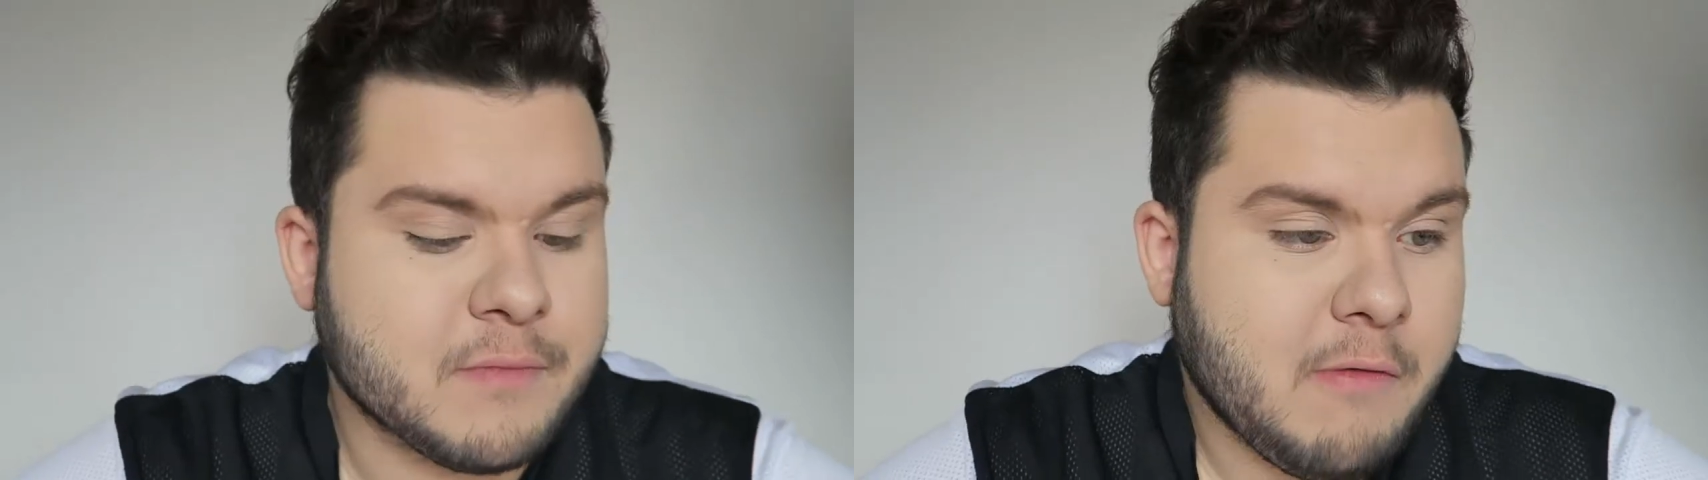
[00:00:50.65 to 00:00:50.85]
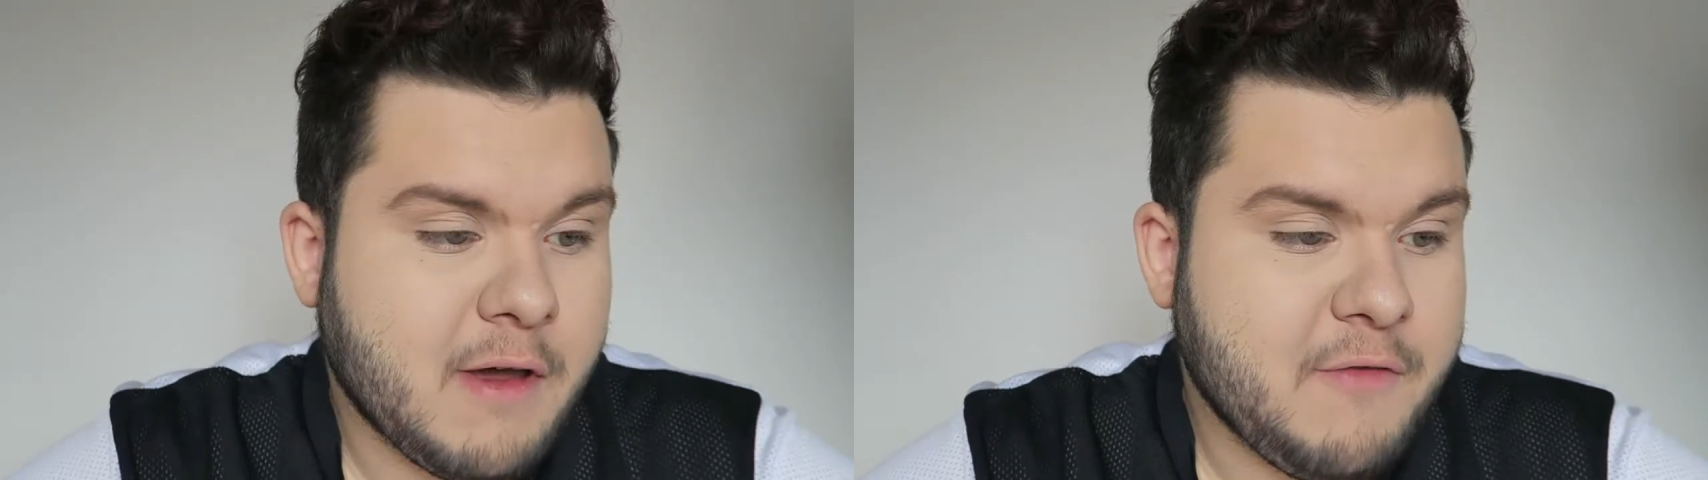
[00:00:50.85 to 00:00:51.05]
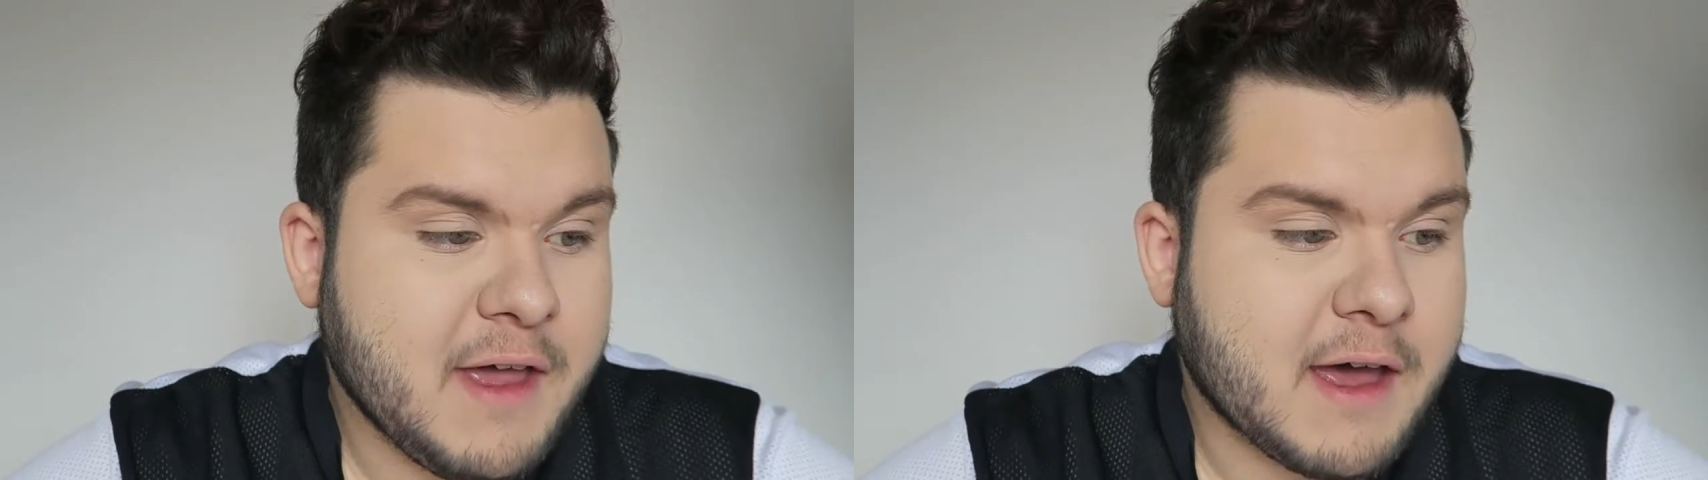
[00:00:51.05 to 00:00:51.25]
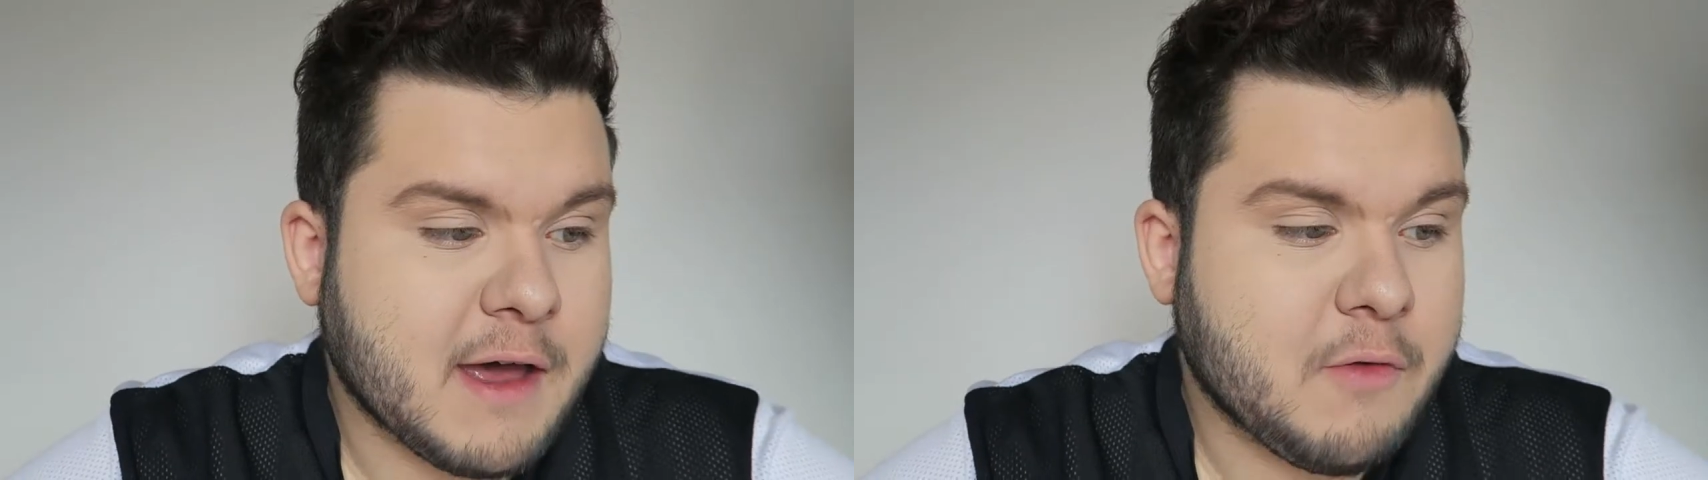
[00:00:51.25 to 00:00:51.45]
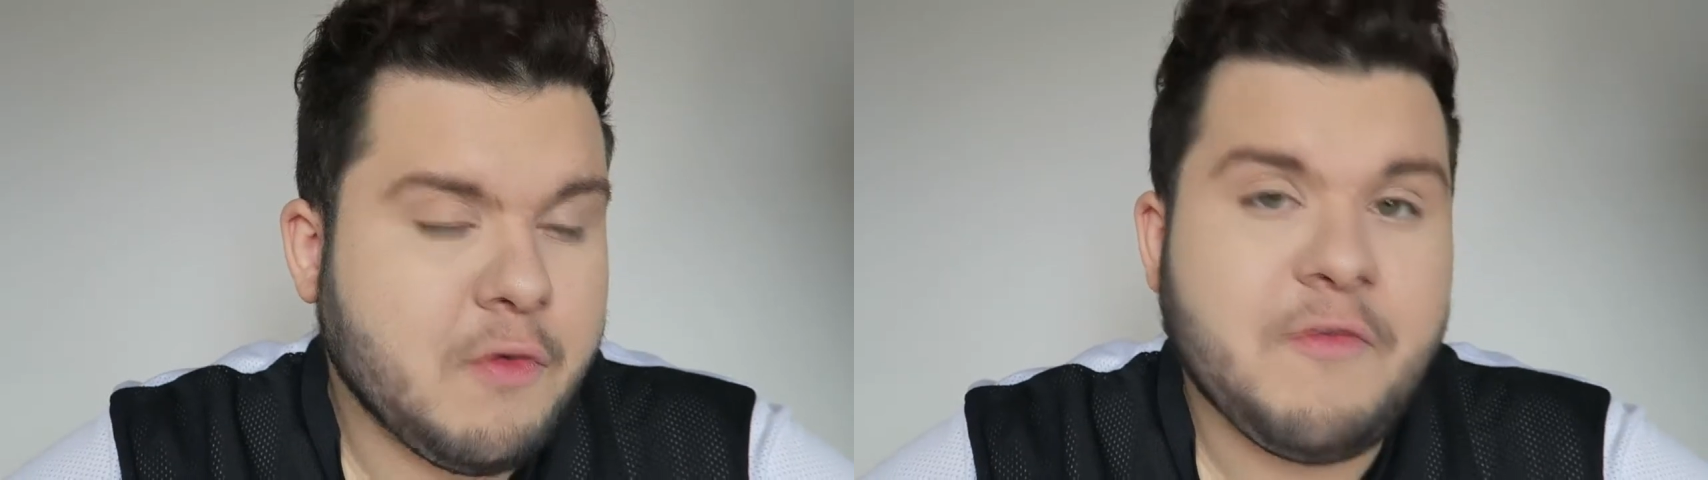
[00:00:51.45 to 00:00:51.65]
on va faire
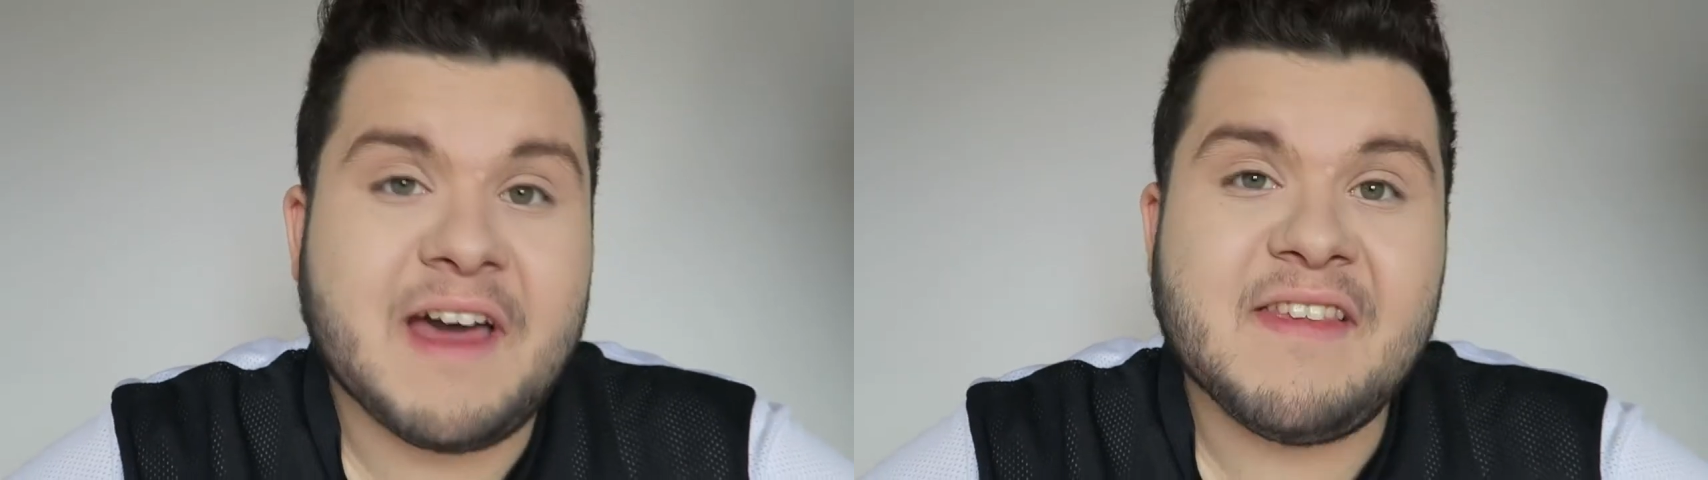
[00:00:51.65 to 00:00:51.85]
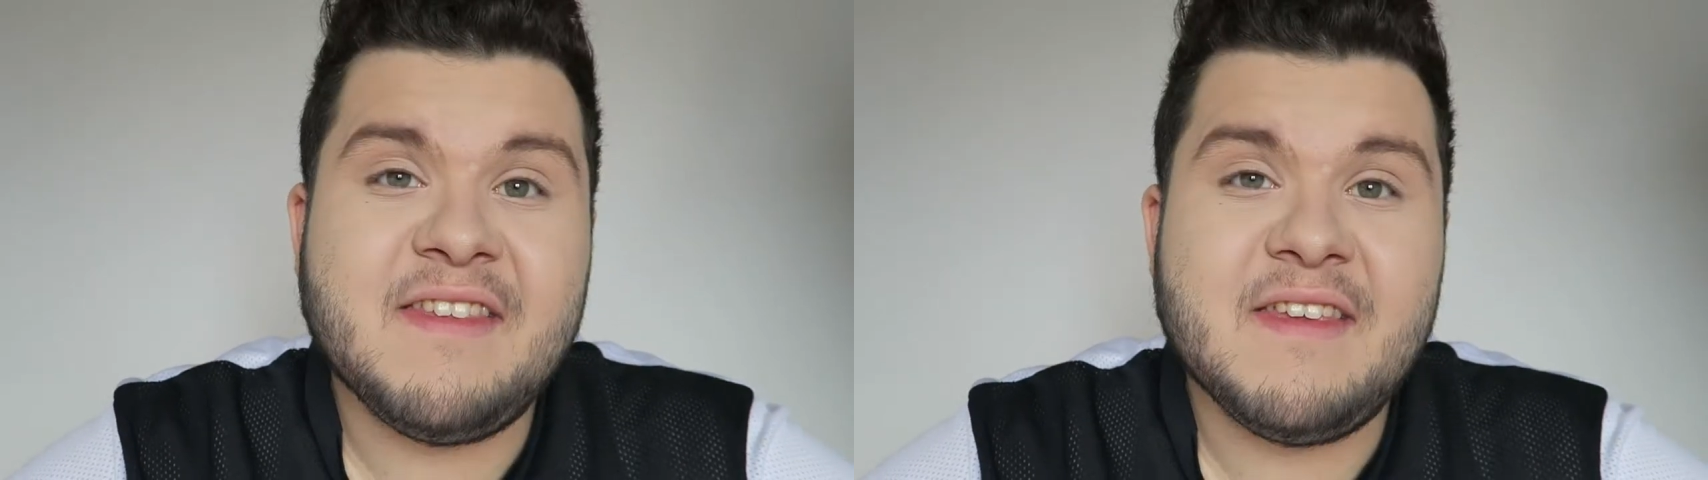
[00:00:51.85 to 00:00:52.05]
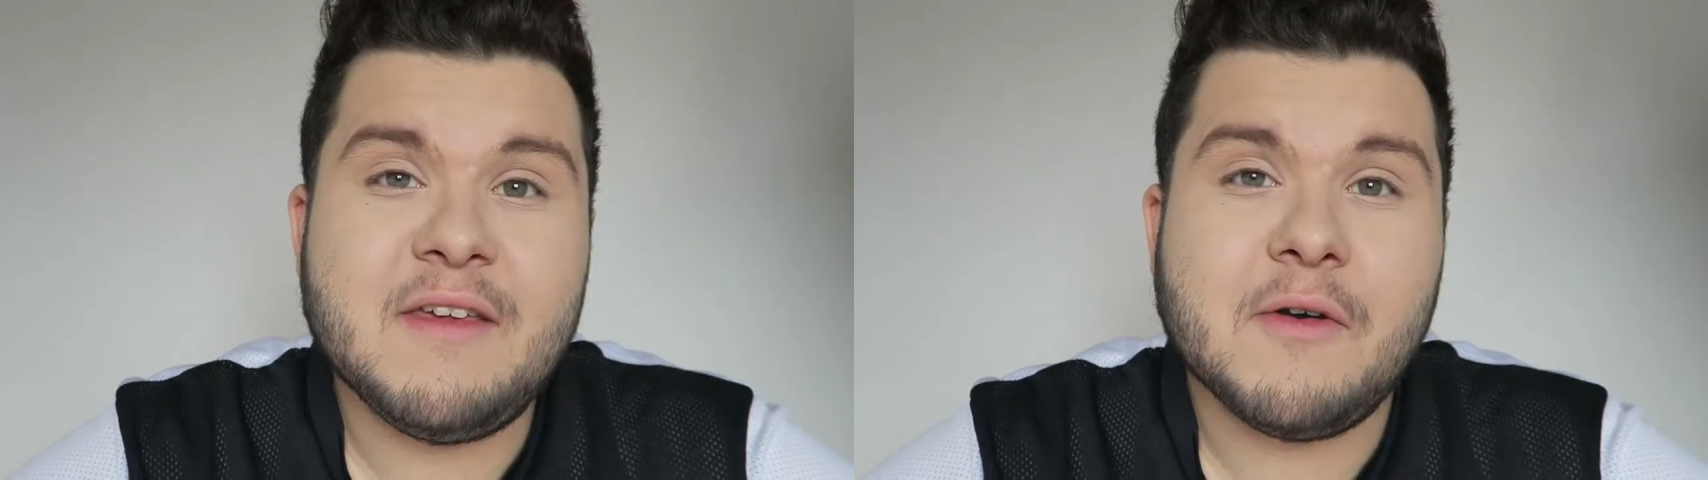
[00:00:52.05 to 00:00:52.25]
un coup farci